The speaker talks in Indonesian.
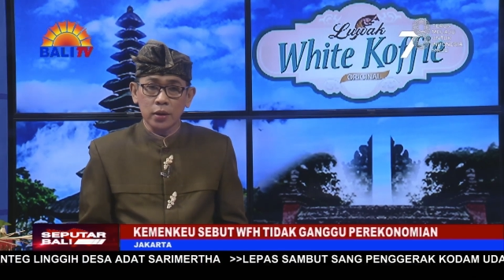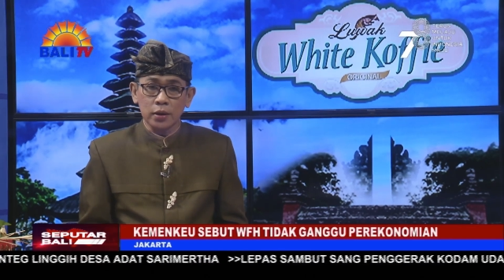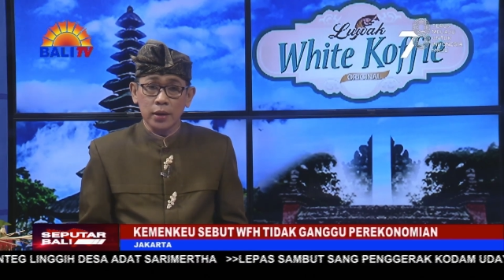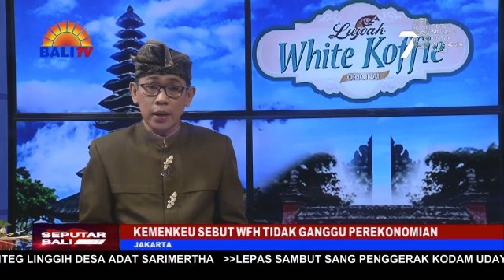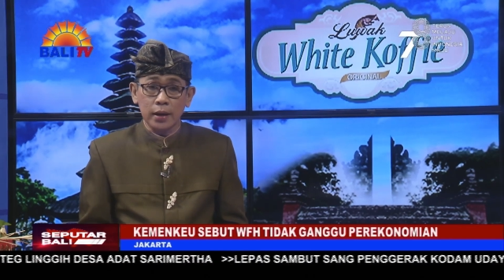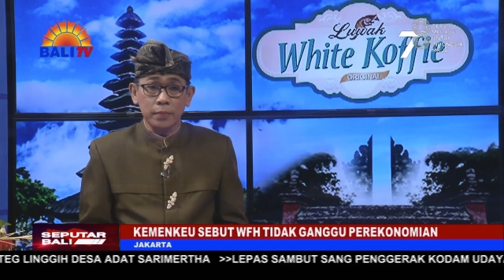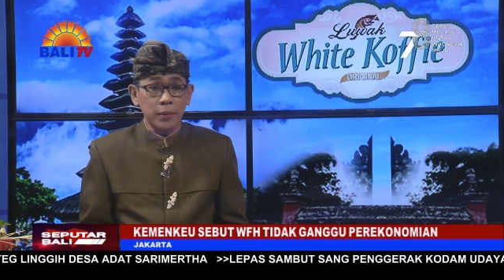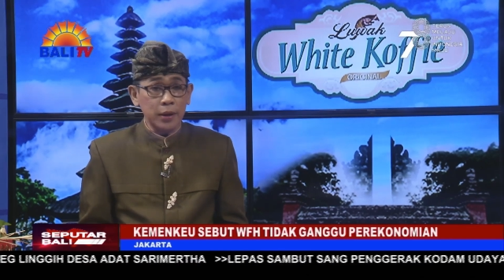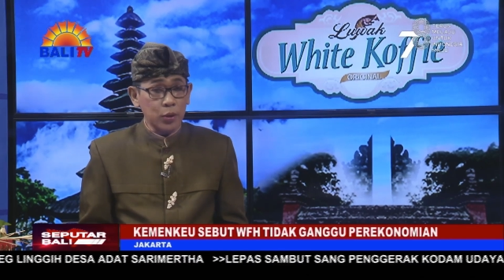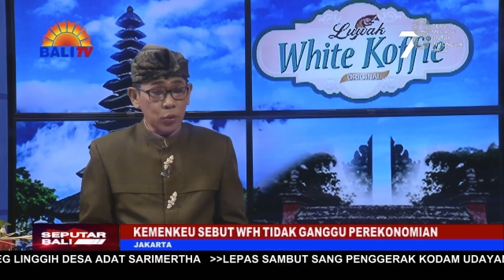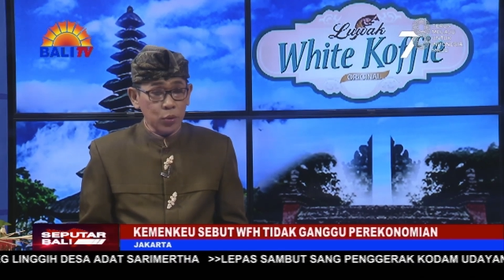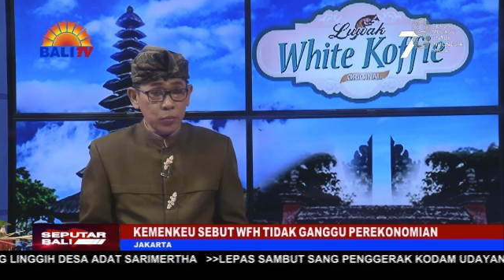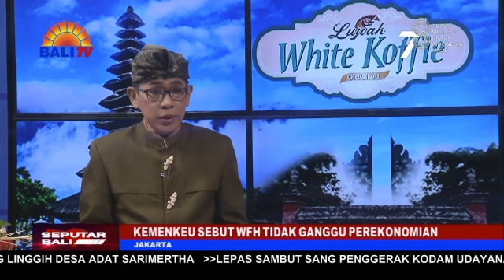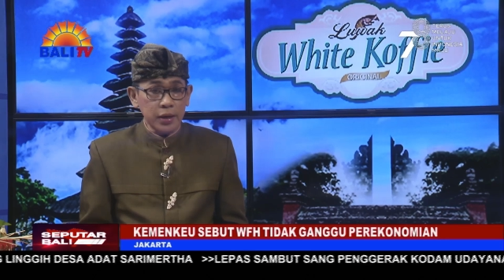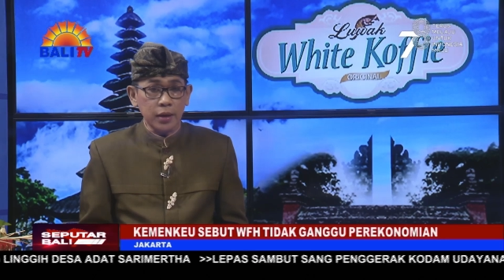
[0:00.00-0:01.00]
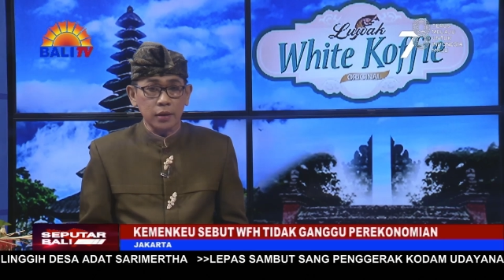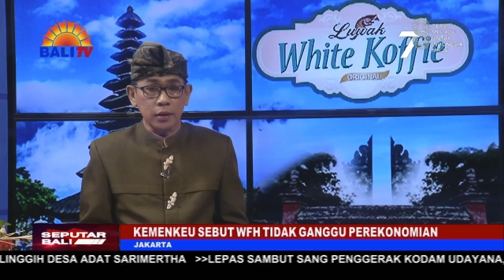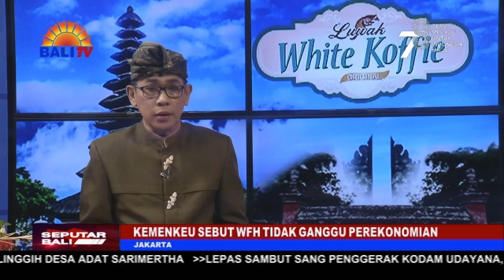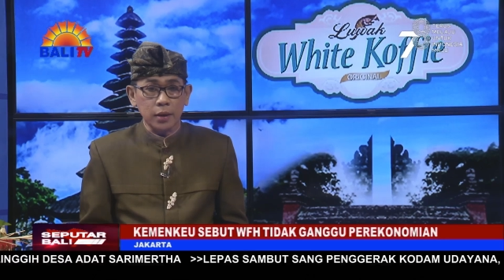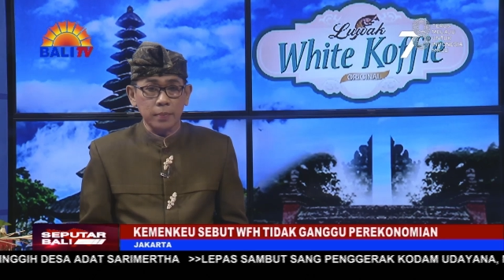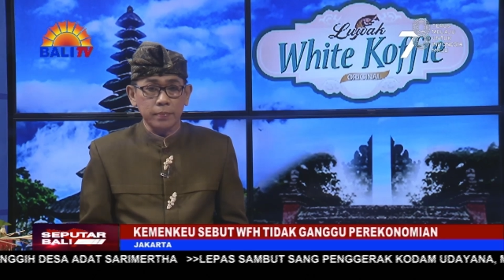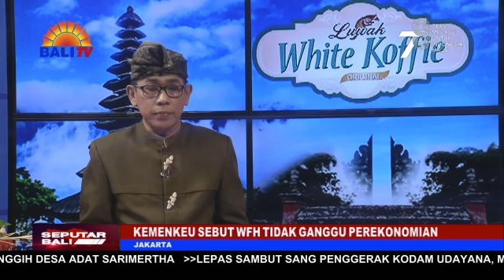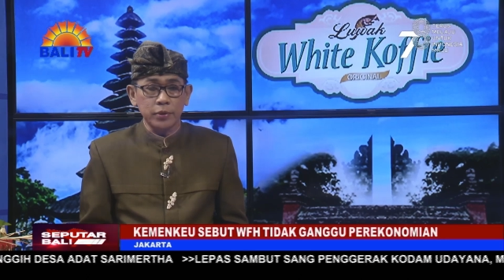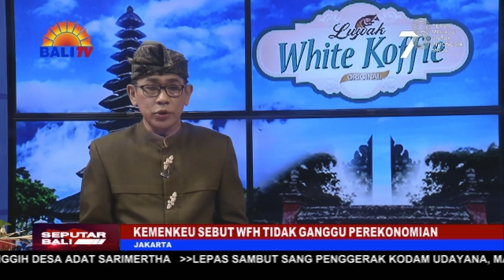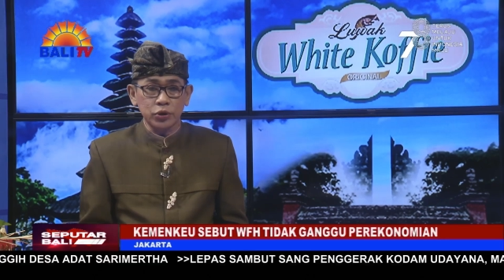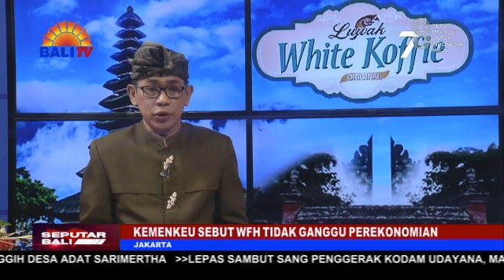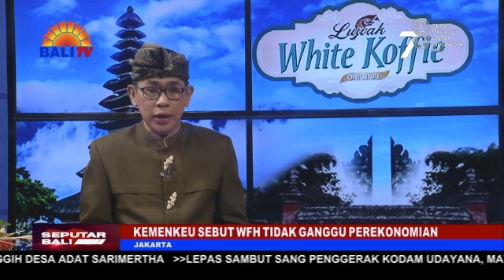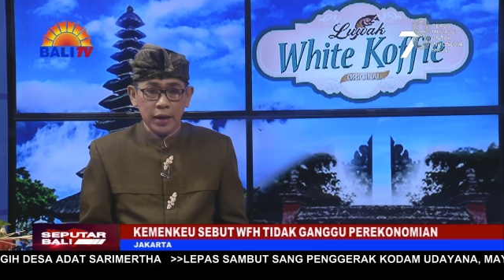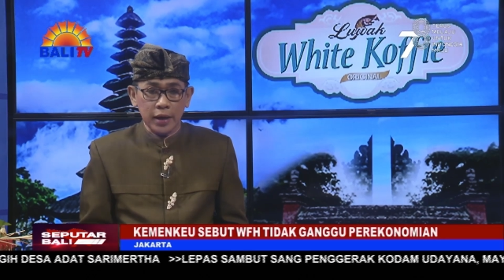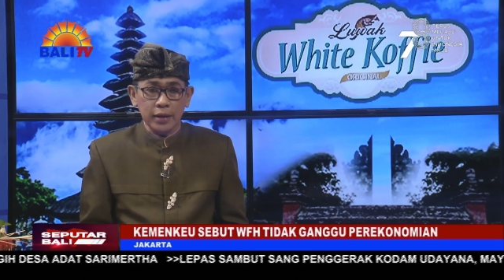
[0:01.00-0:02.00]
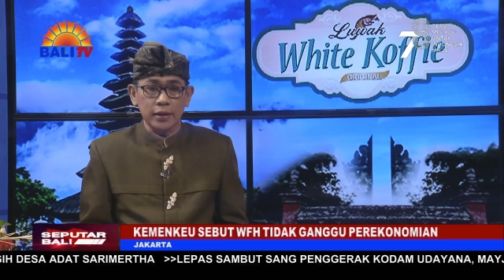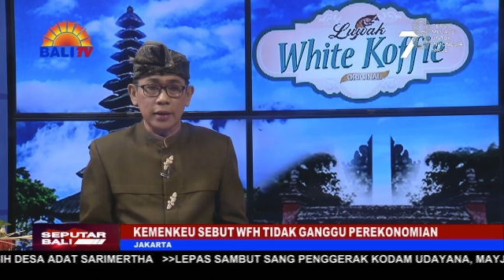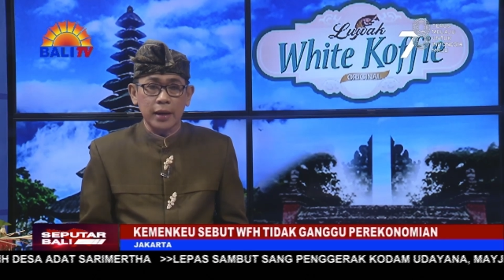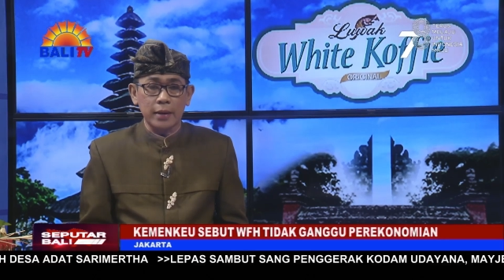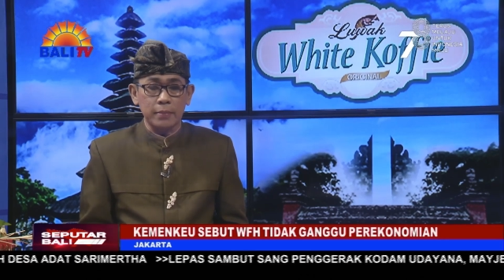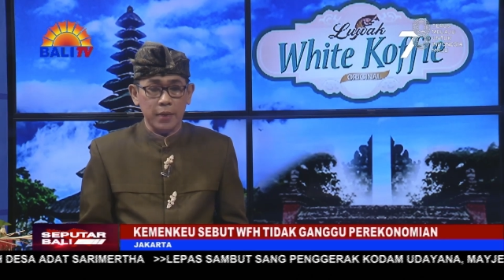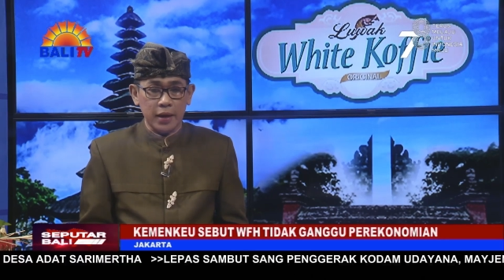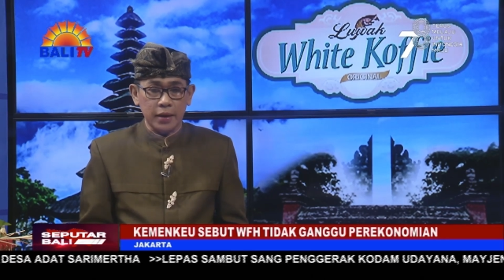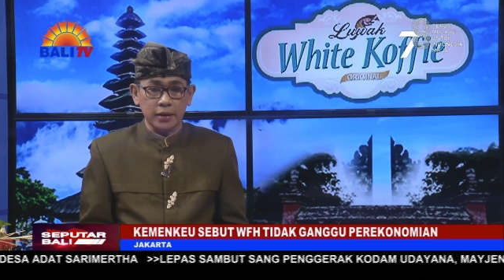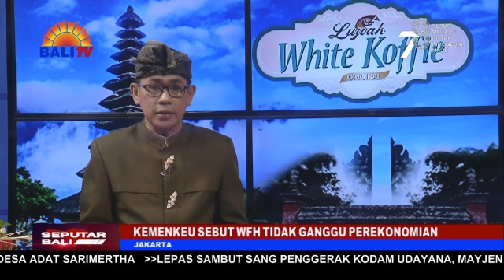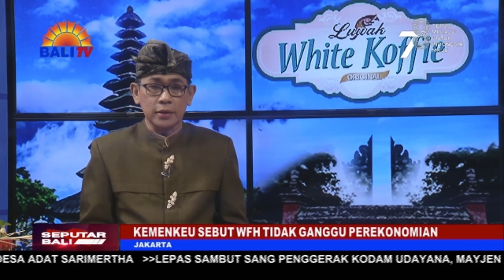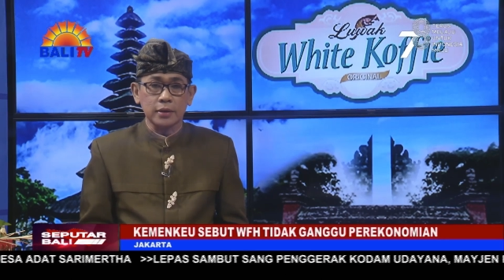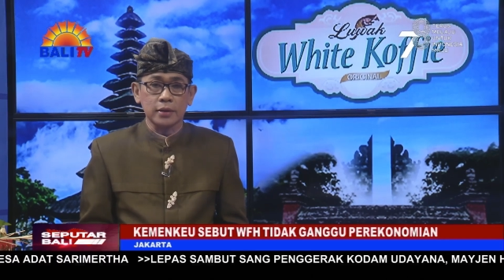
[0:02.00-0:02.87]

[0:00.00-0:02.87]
dan perekonomian tetap berjalan dengan baik.